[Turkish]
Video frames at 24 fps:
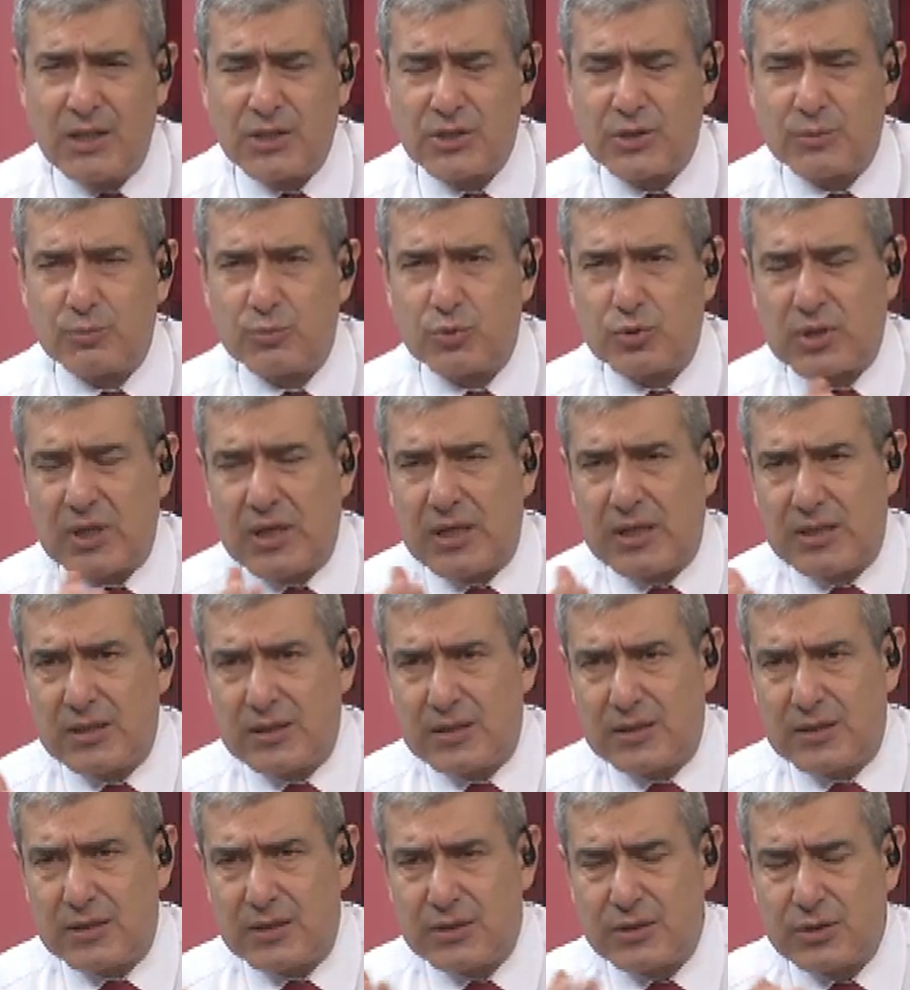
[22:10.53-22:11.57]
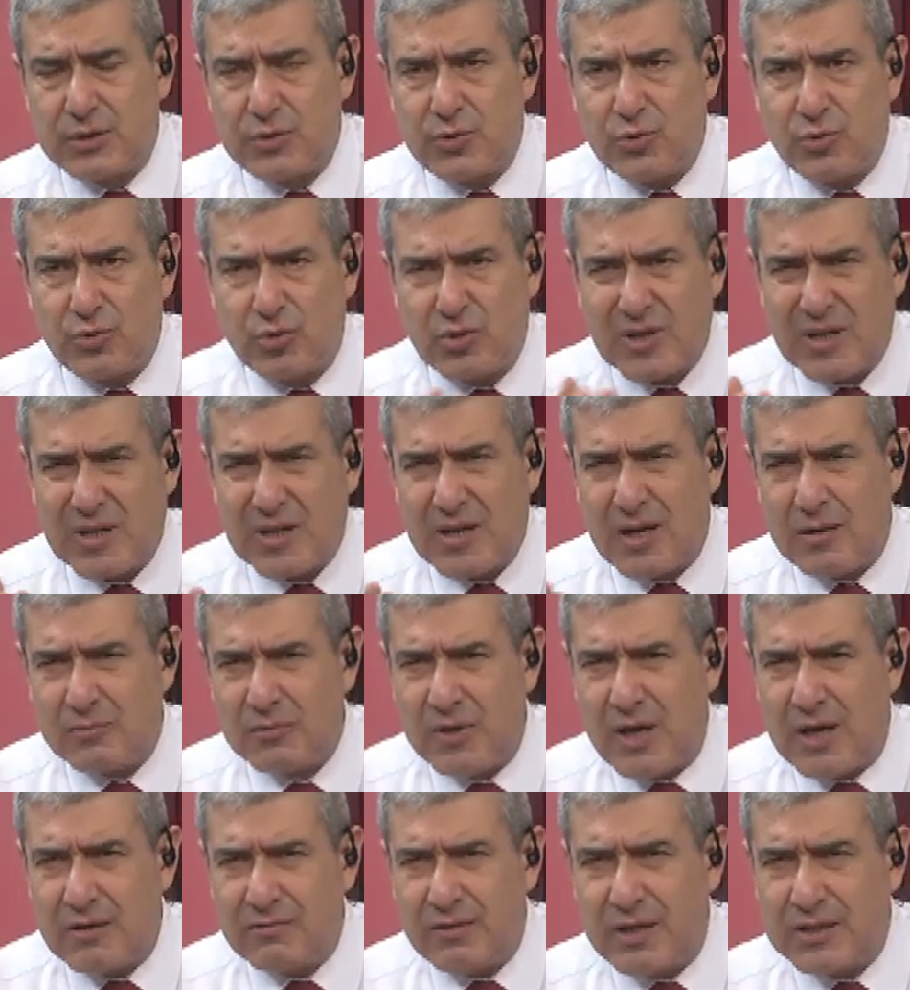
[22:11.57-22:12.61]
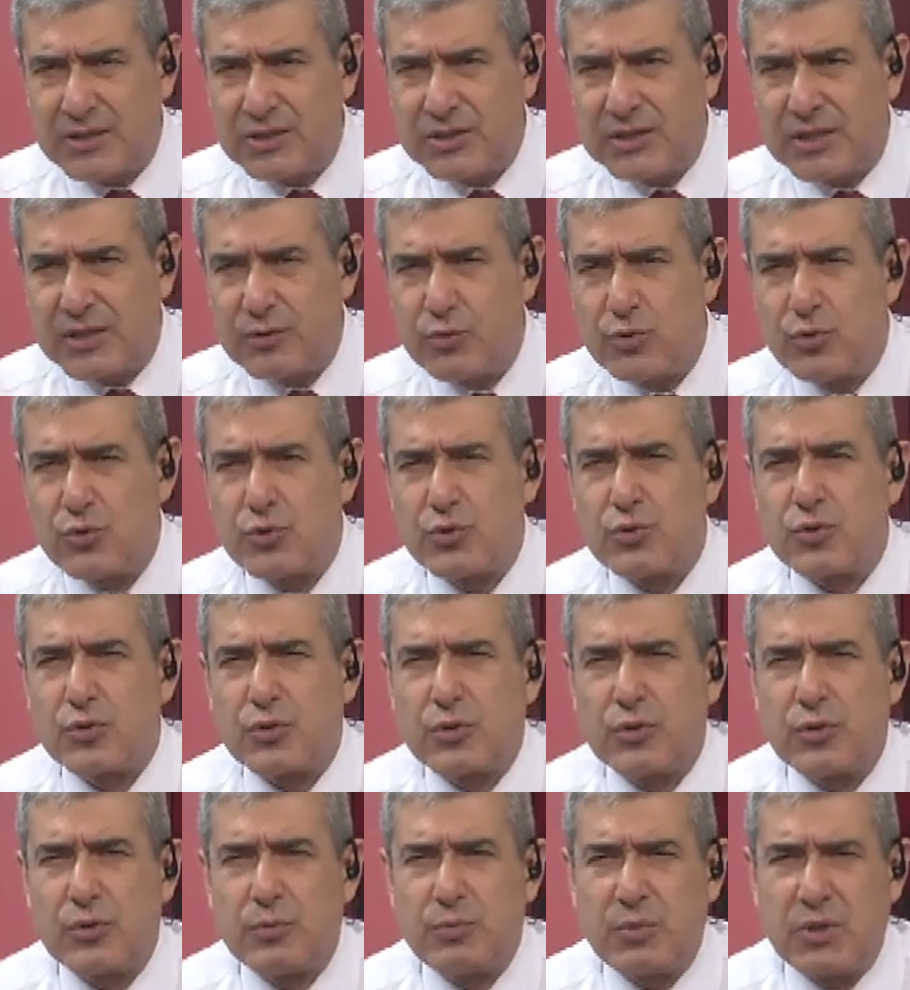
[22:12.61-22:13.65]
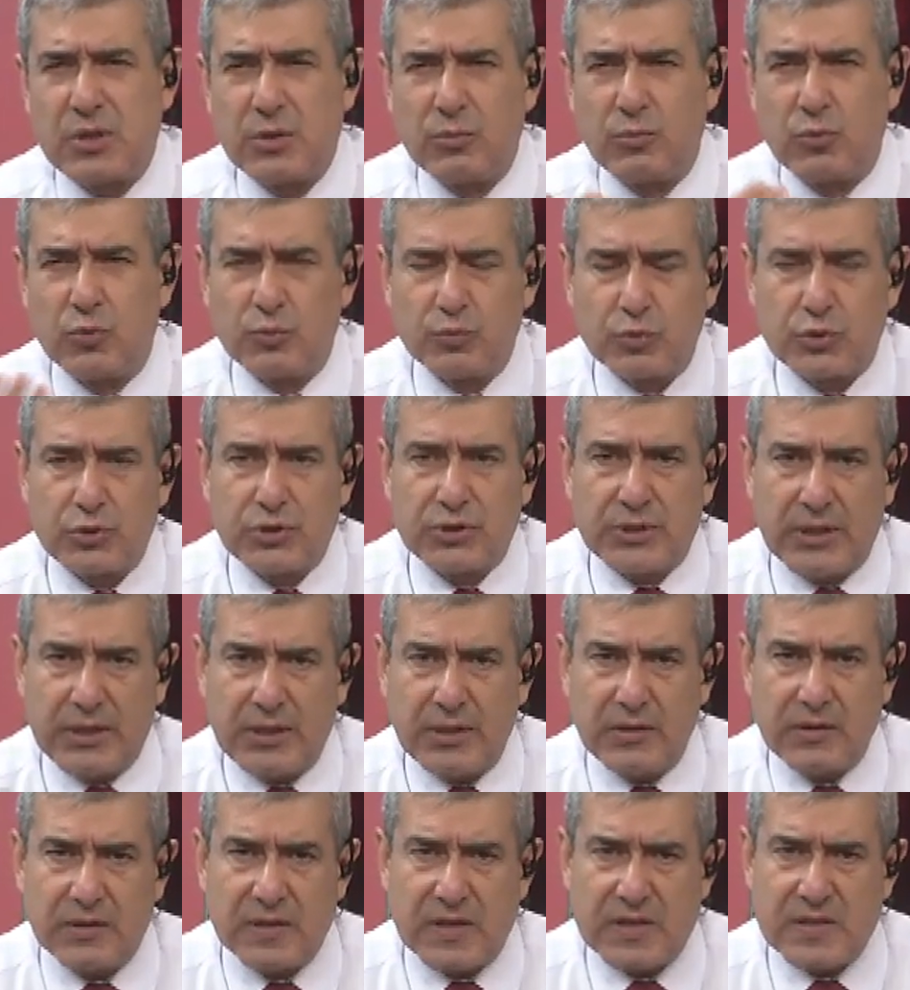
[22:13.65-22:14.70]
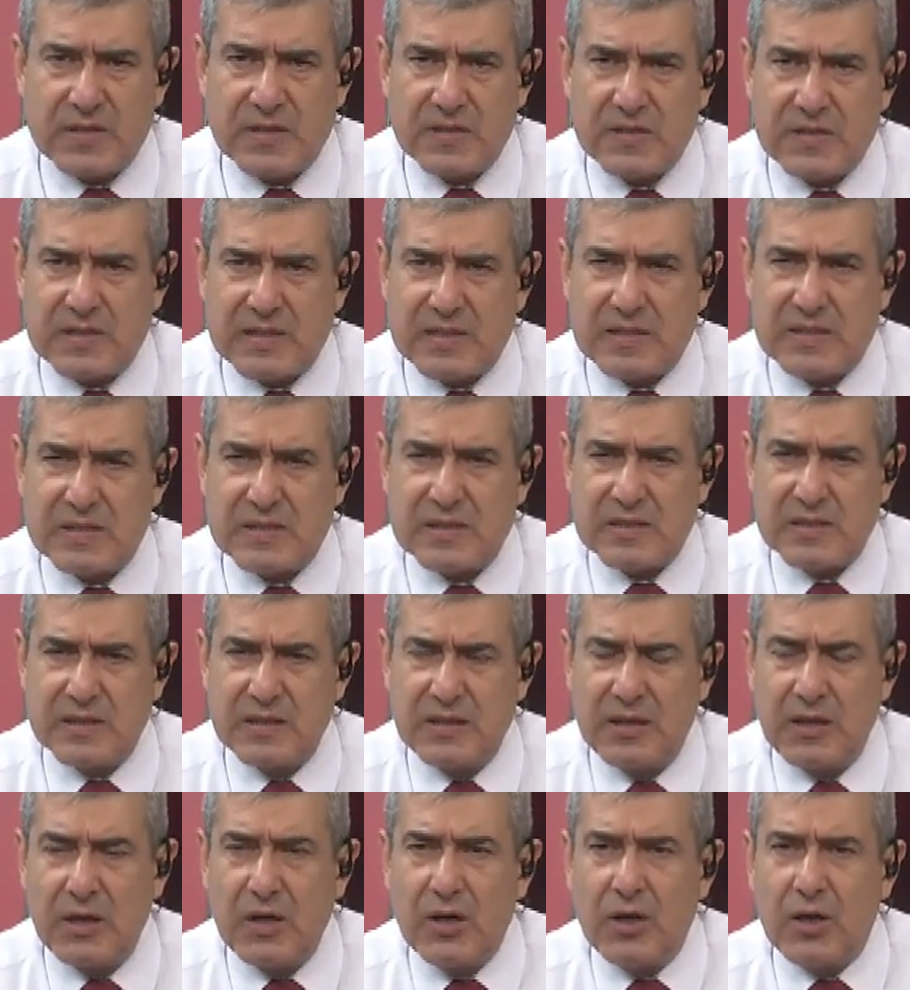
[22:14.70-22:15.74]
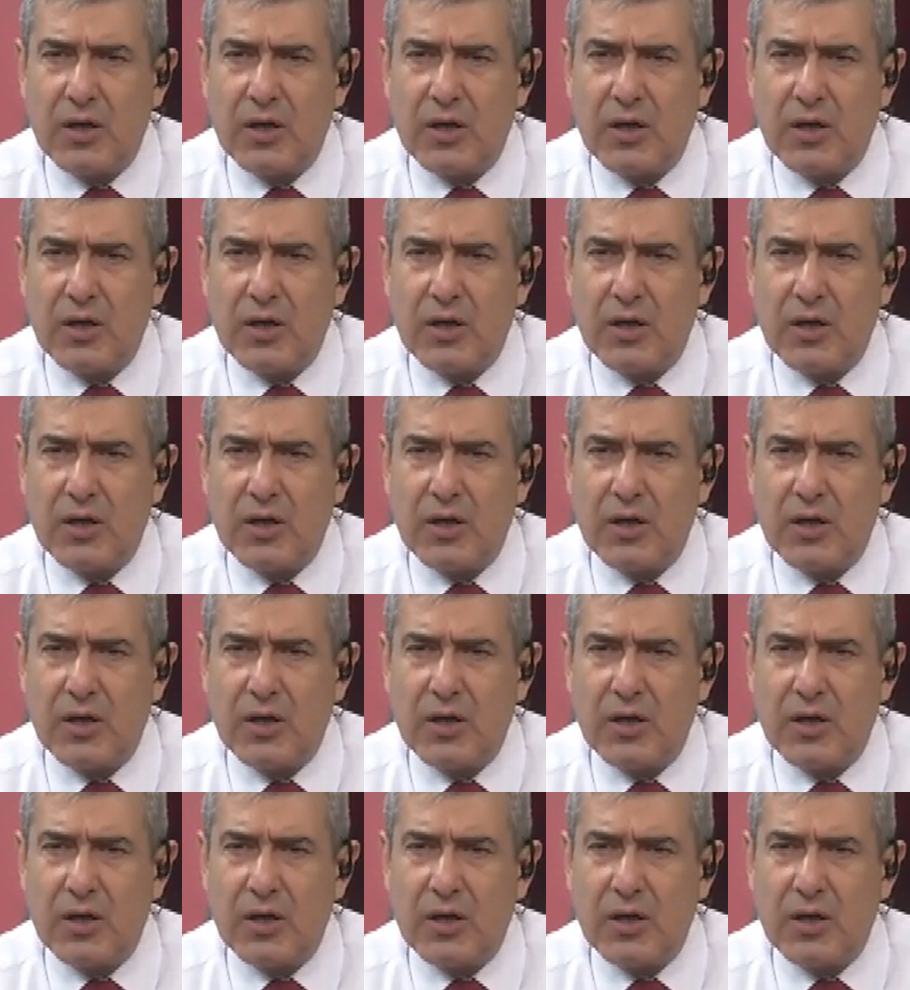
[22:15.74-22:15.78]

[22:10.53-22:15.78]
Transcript: Şimdi burada e, günlük rakamlar var. İşte 100 e, bini bulmuş şey test sayısı.